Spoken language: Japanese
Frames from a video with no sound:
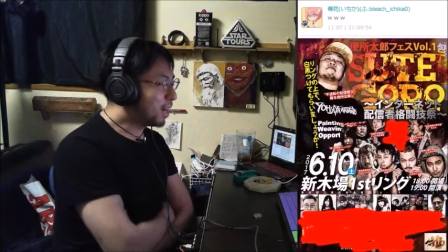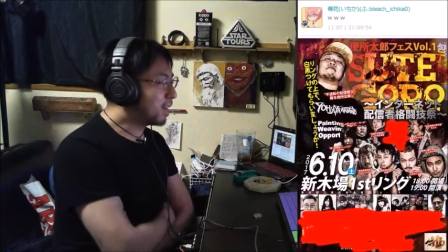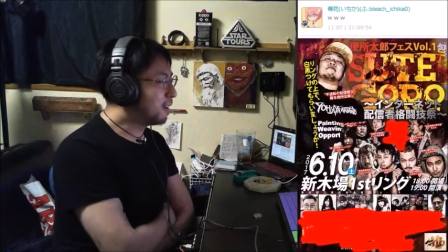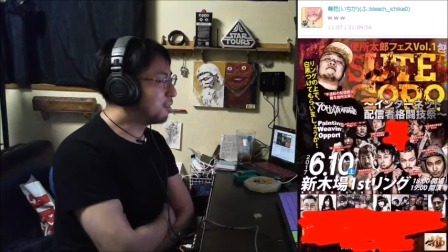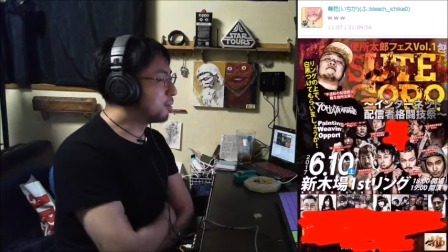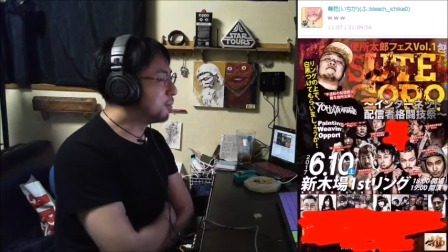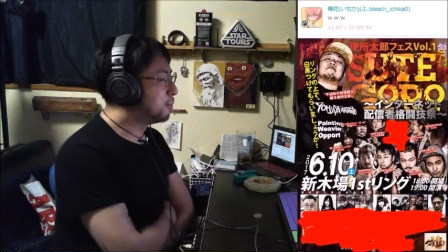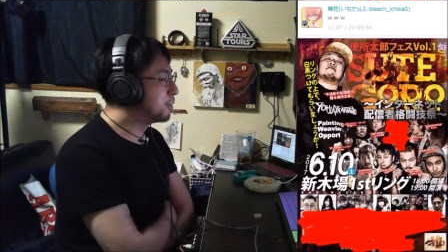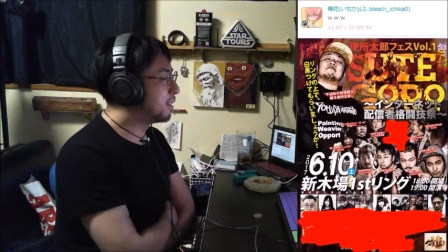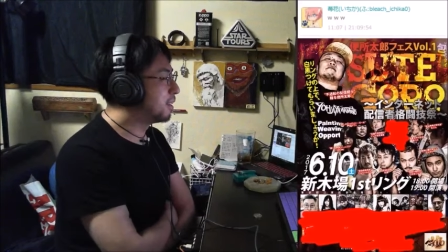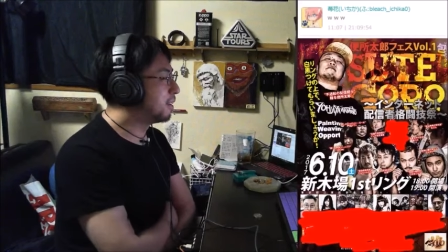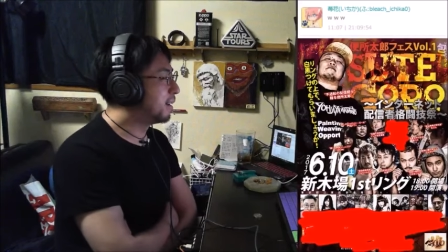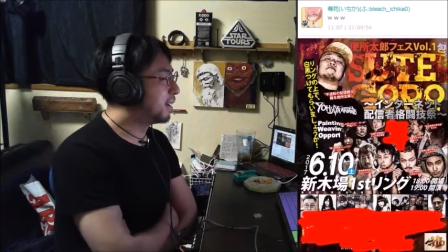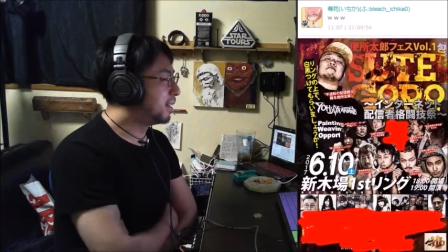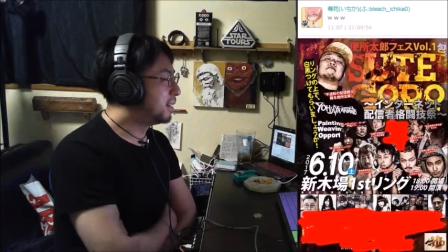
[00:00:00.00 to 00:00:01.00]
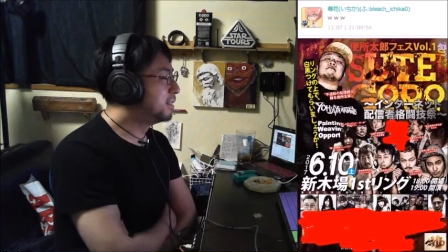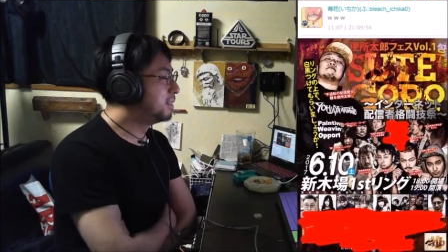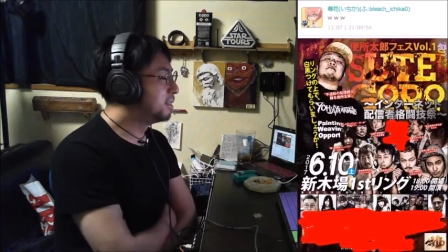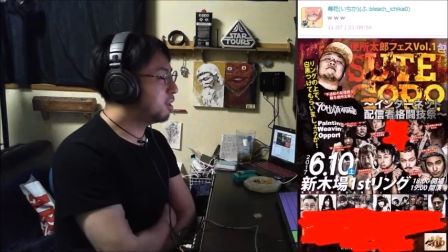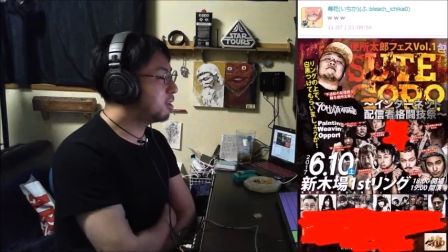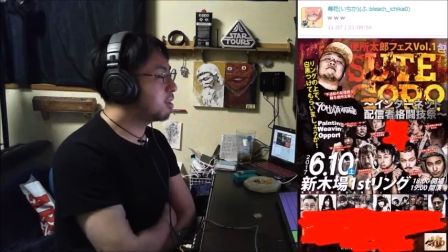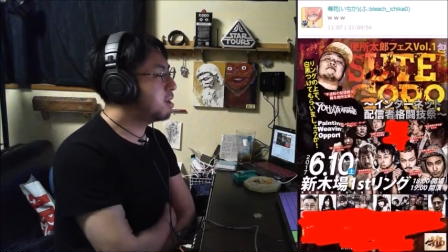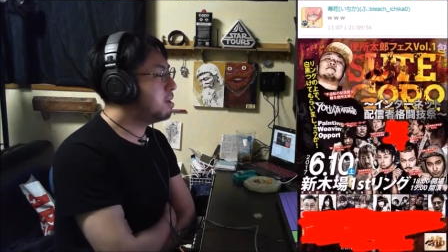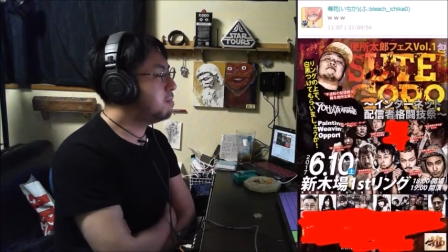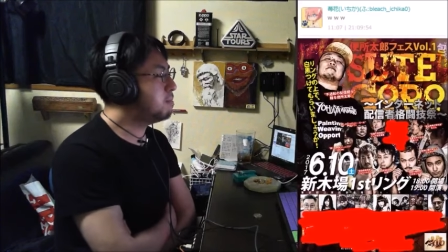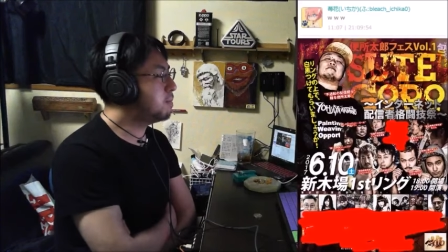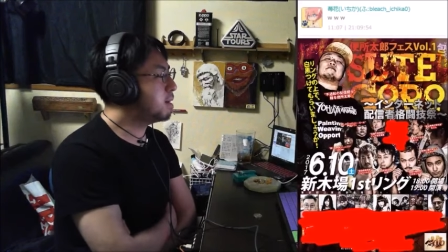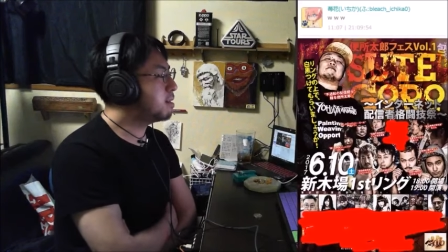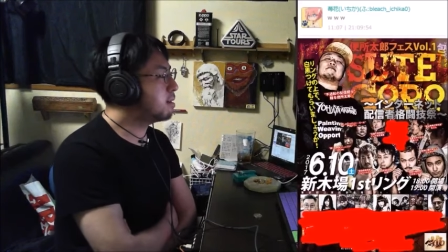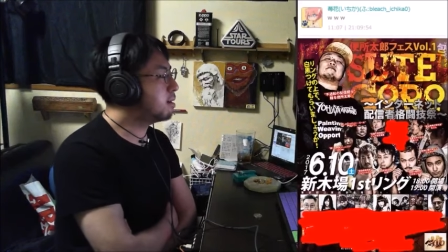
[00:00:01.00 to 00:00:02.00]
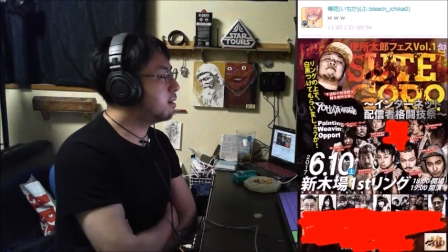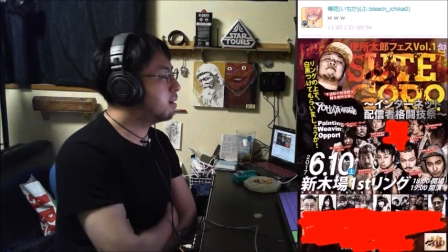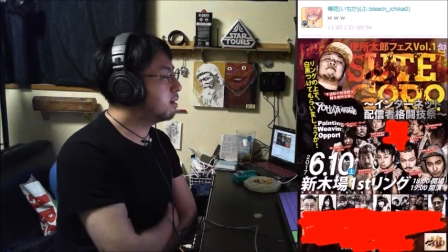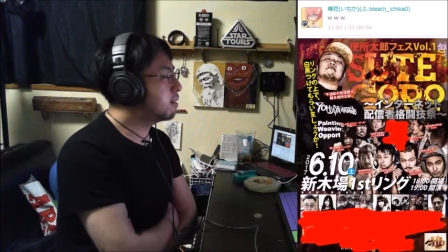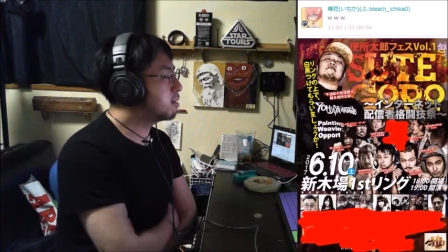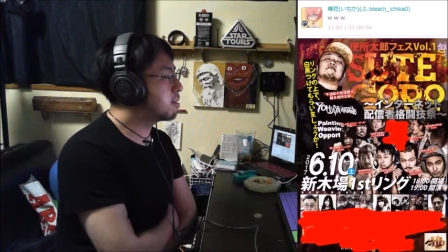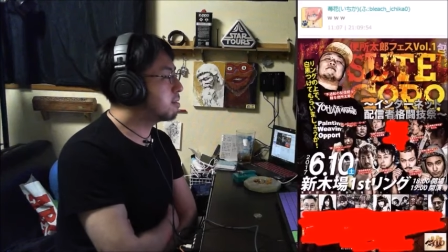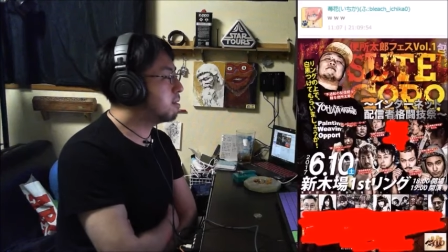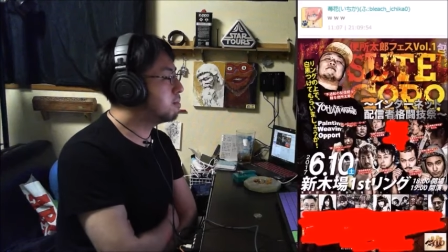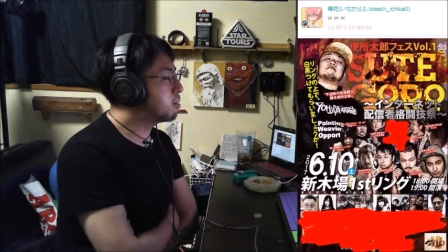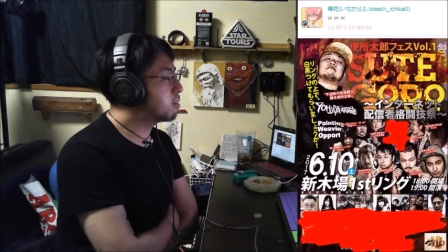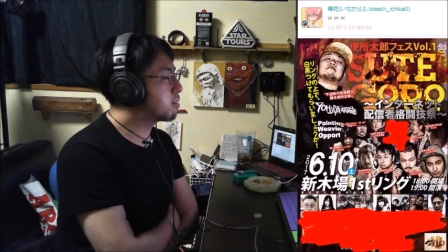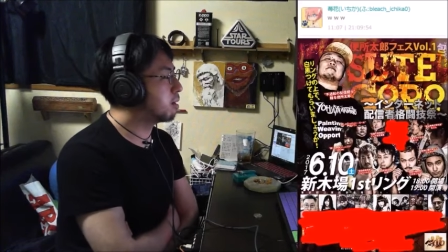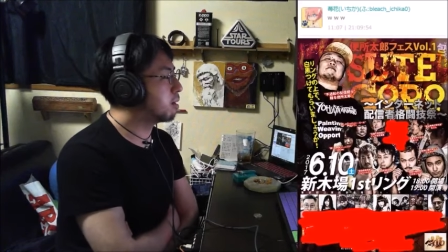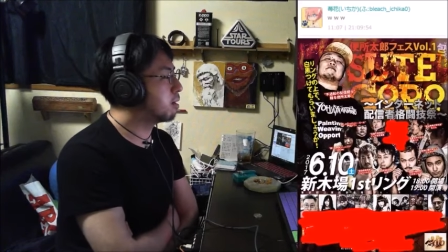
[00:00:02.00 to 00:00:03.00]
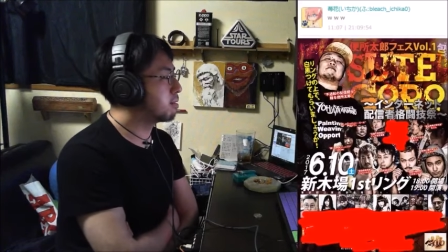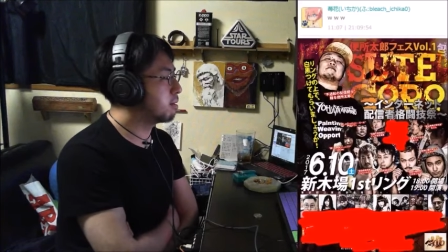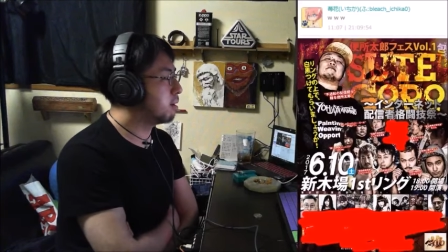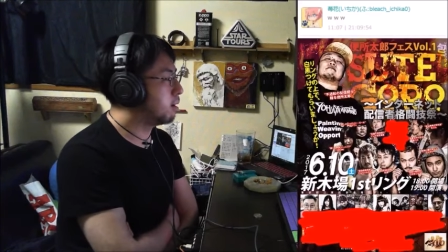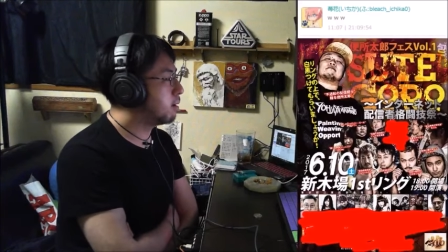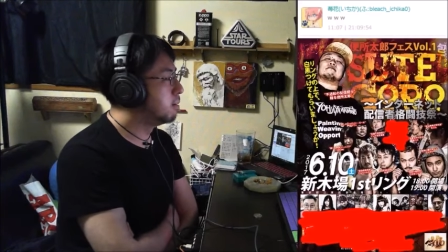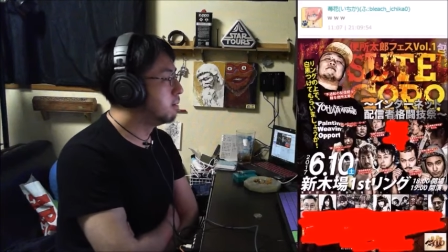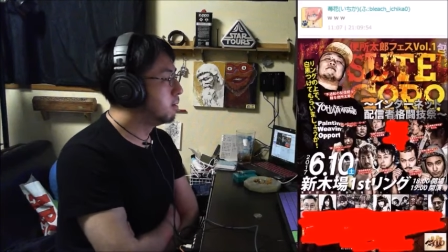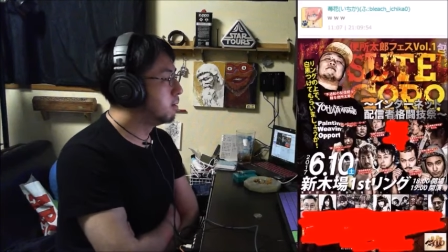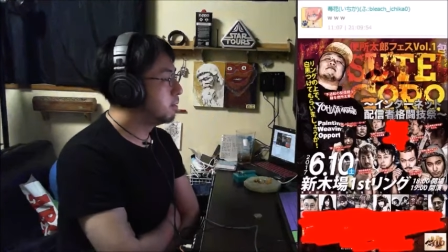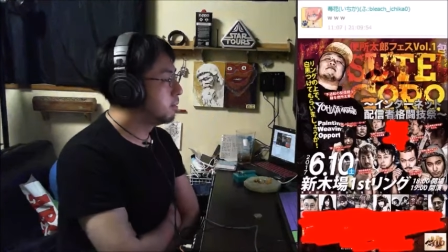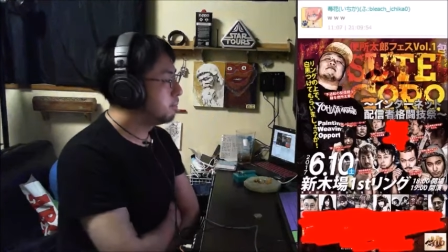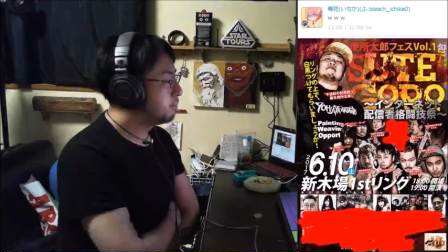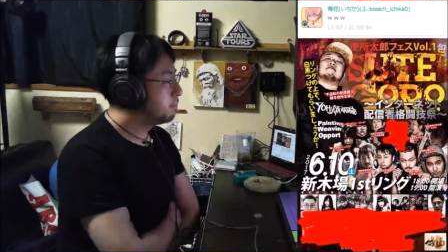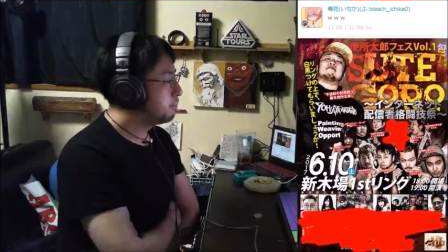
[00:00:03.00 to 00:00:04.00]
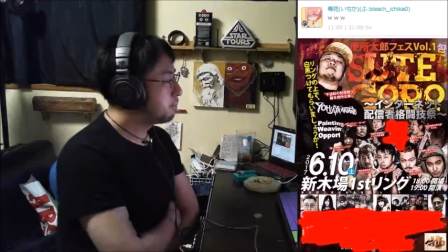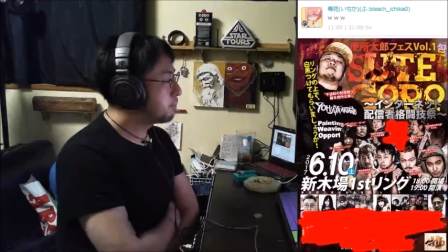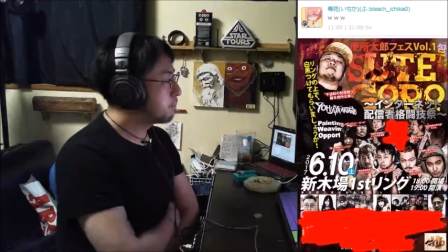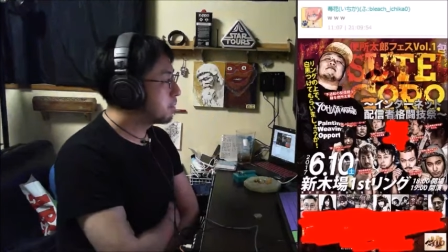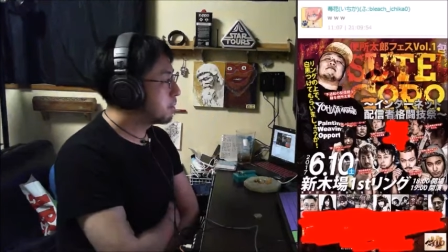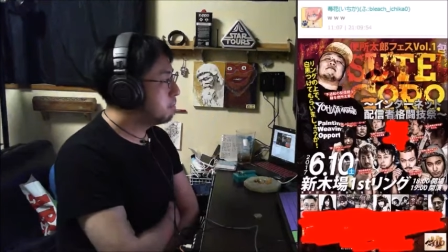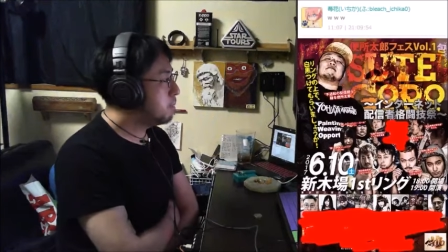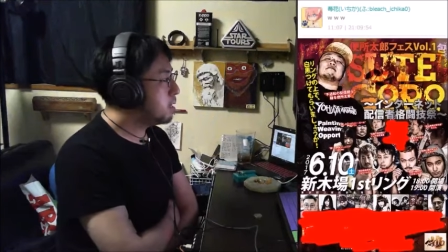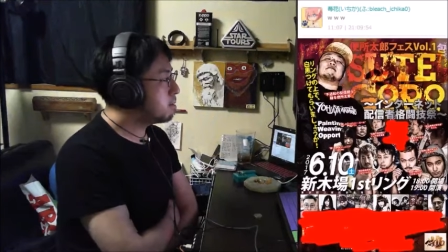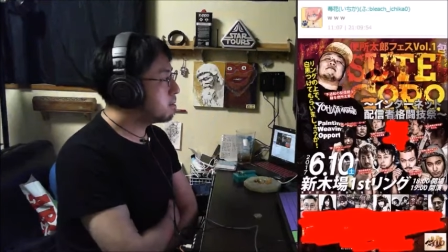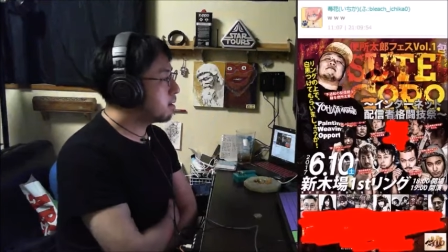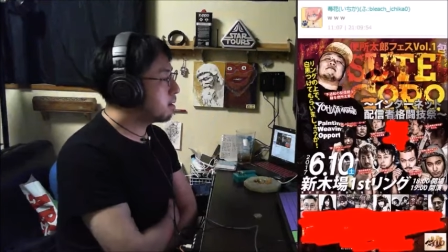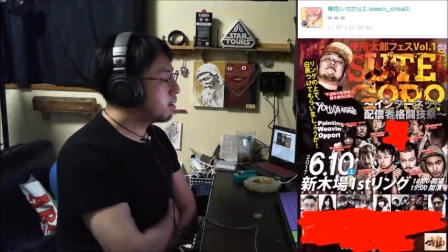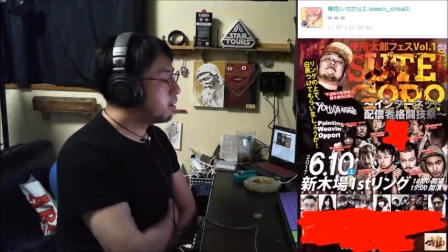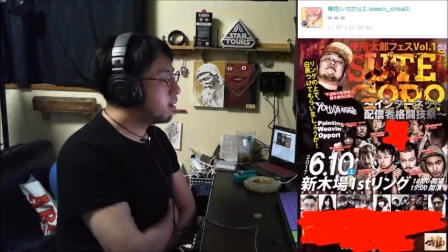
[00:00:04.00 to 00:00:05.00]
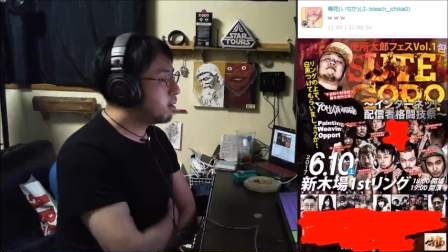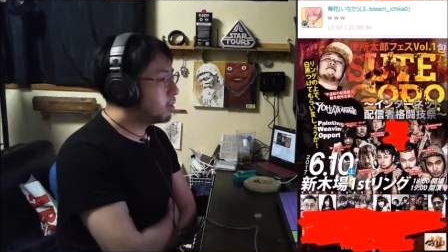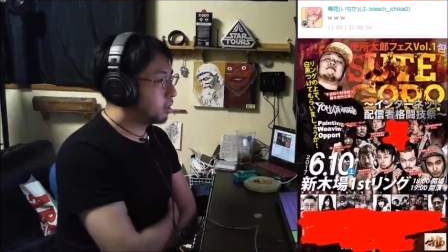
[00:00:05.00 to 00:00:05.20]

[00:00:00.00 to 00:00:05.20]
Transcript: だって金梅さんが勝ってセブンさんがさ、メンツ立たないじゃん、第2試合。